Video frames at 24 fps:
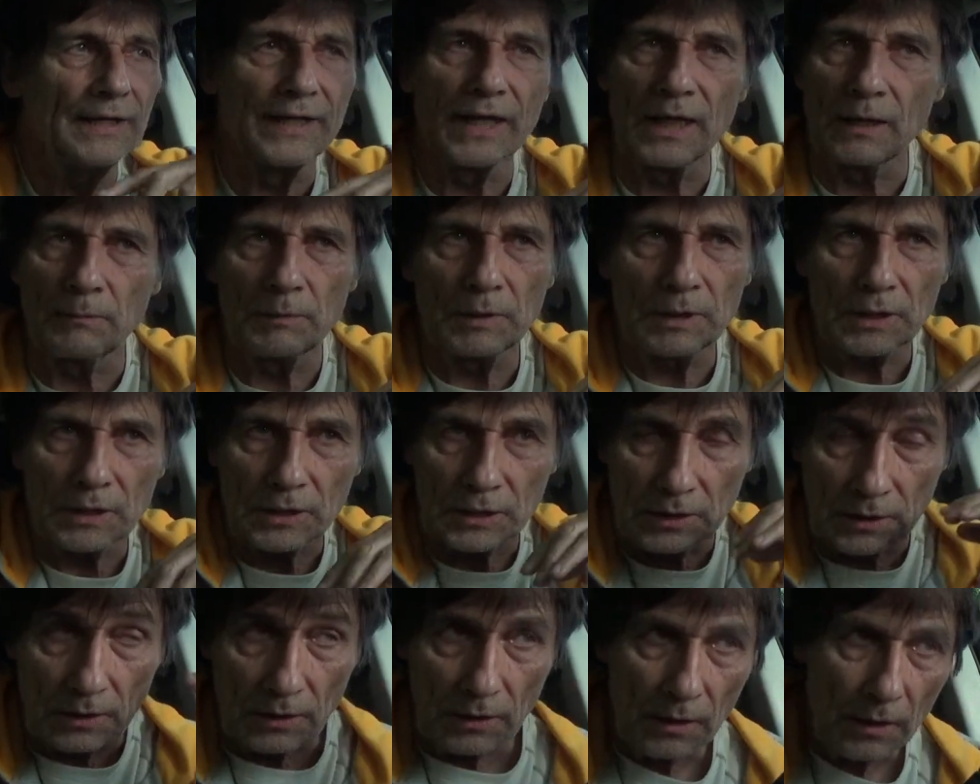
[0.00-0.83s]

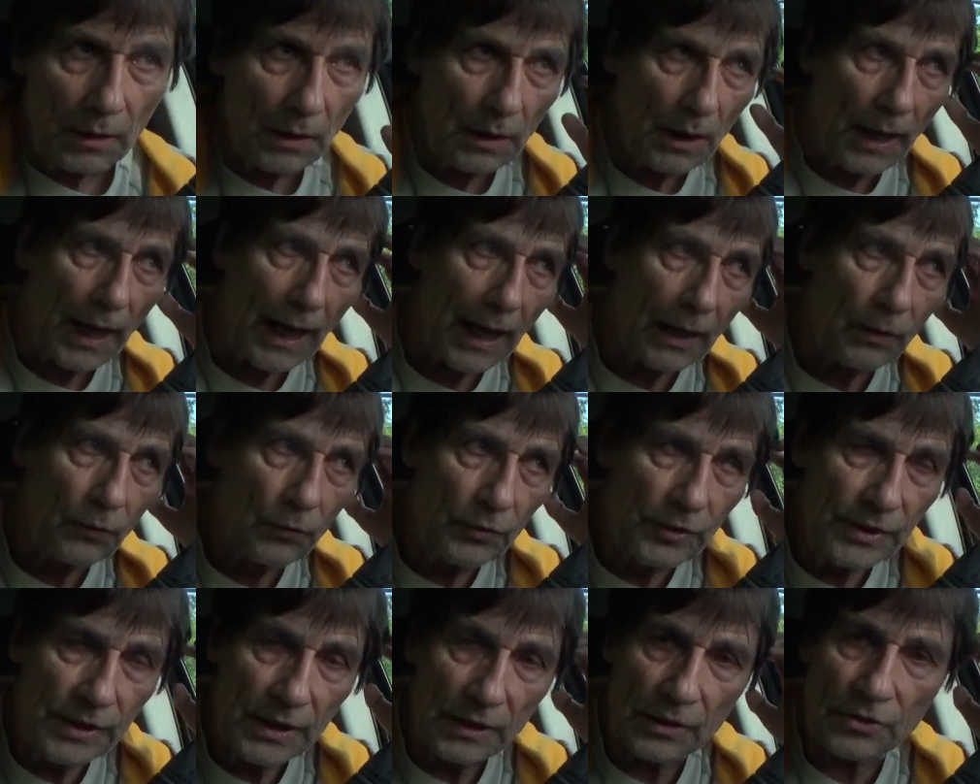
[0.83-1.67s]
nämlich hallo
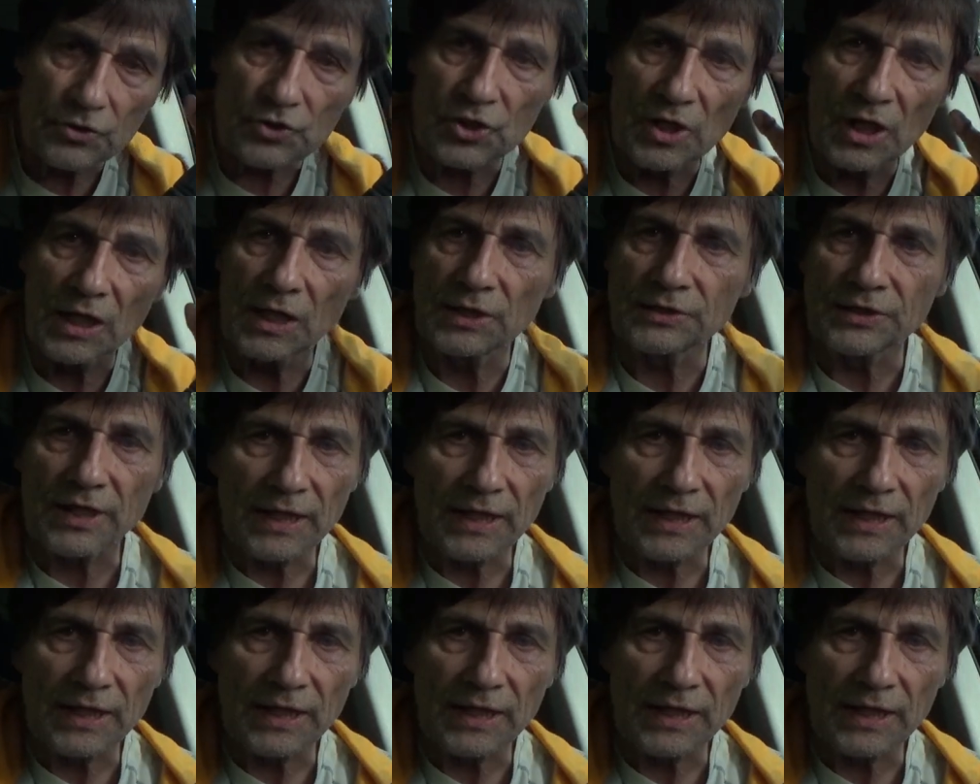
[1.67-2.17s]
hier, das schnelle